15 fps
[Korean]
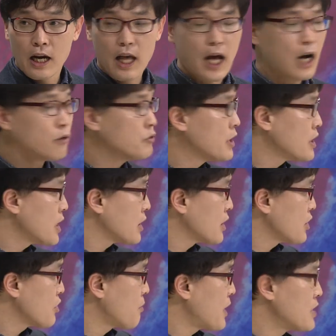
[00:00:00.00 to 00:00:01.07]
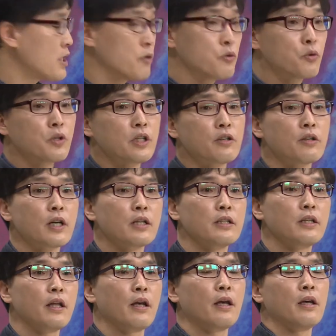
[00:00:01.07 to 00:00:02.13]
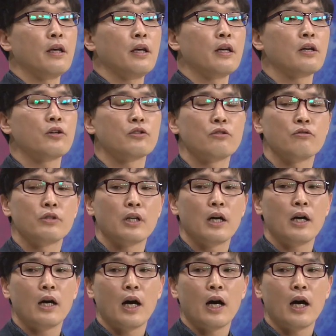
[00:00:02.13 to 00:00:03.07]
아우네 장터에서 만세 운동이 일어나는데 그것을 우리가